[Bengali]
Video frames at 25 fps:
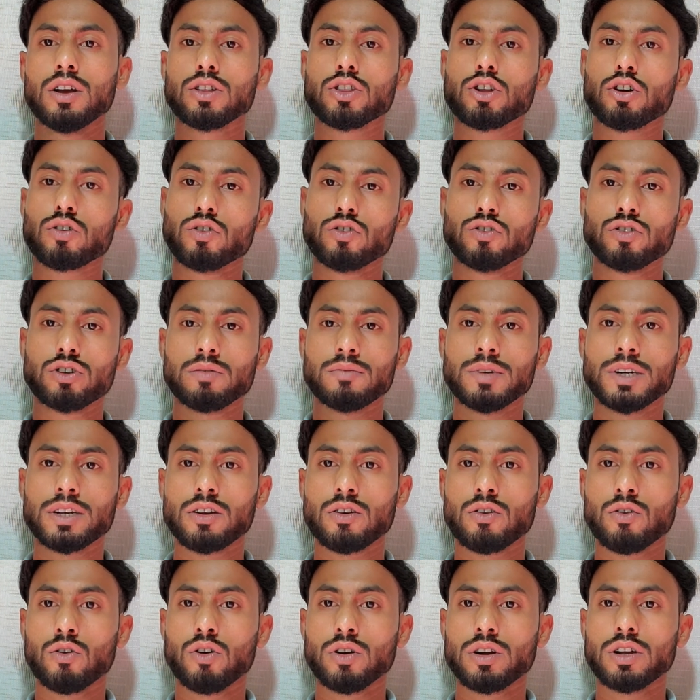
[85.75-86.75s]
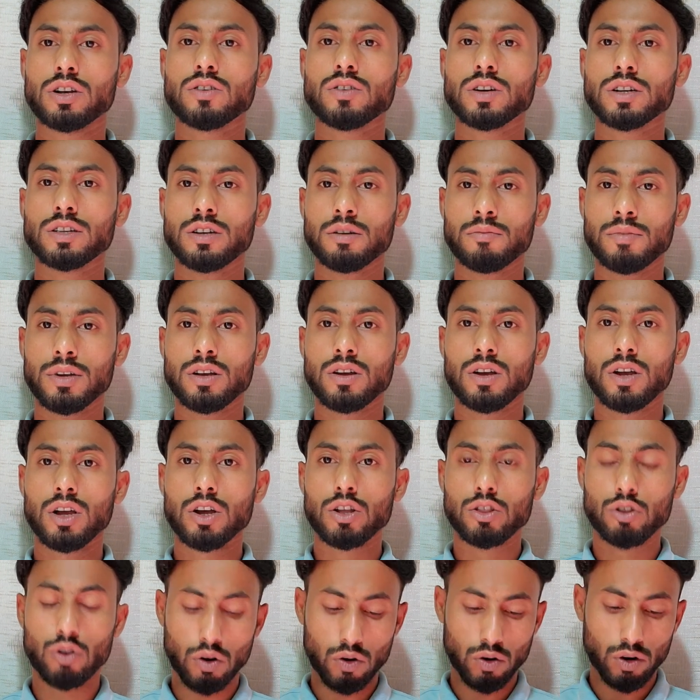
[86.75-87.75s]
তখন অটোমেটিক লগ হয়ে যাবে
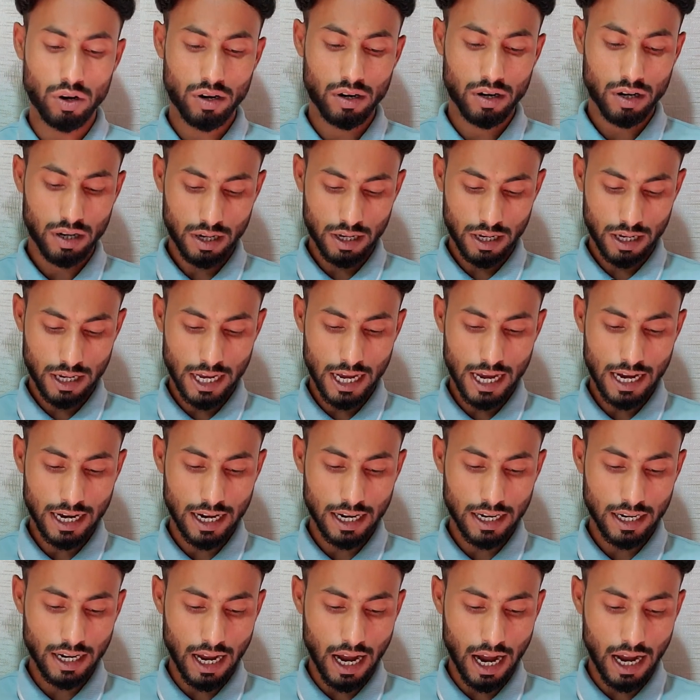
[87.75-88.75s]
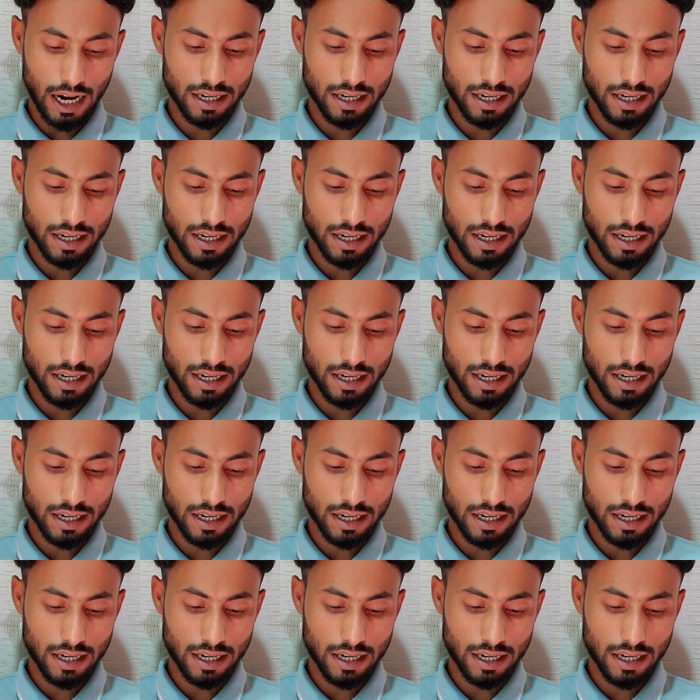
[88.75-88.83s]
তখন এখানে